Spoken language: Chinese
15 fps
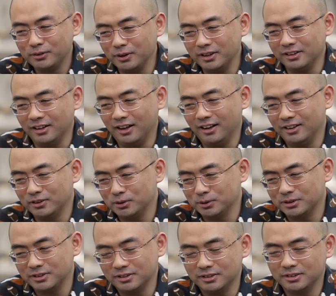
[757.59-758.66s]
所以呢，就
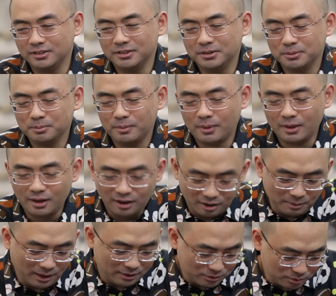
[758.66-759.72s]
是
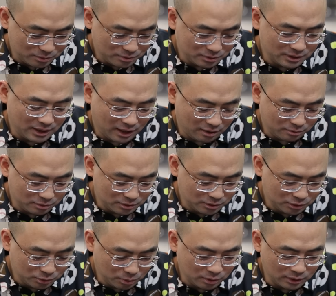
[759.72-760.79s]
好吧，就就这样。我就
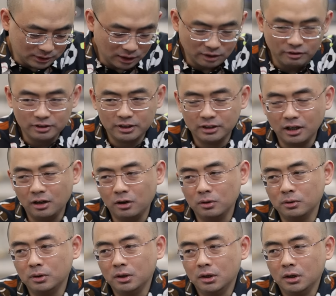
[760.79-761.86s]
说说香港问题，然
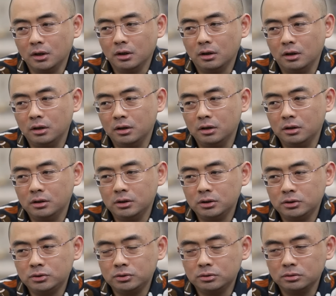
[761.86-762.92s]
后
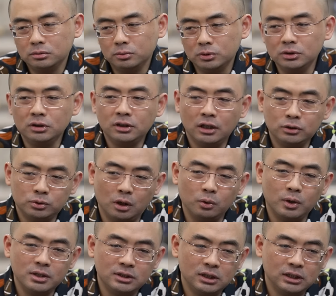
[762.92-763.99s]
呃，我觉得他主要
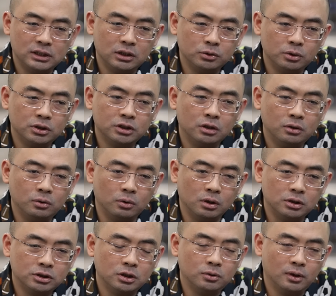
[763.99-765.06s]
关心的一个对于生
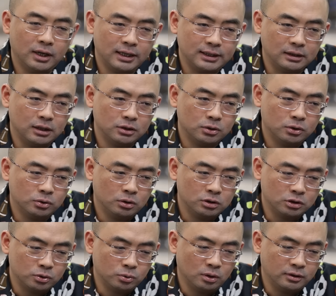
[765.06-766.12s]
活，生活来讲呢，就是说
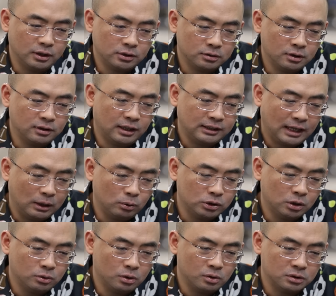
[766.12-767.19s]
你如果在曾经在大陆
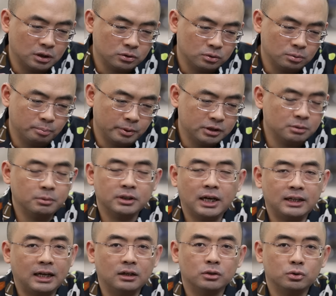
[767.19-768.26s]
生活过呢，就没什么
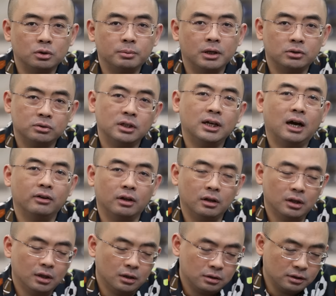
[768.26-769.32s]
太大的区别，就这样了，
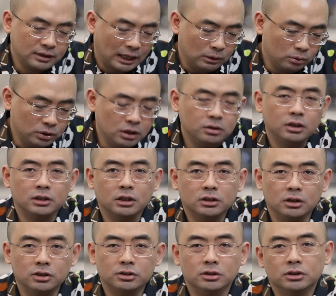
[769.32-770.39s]
跟大陆任何一个
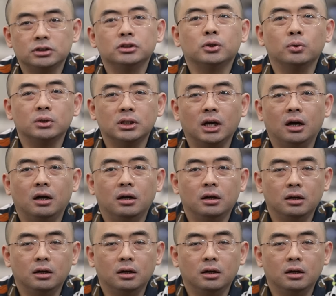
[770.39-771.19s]
城市其实都一样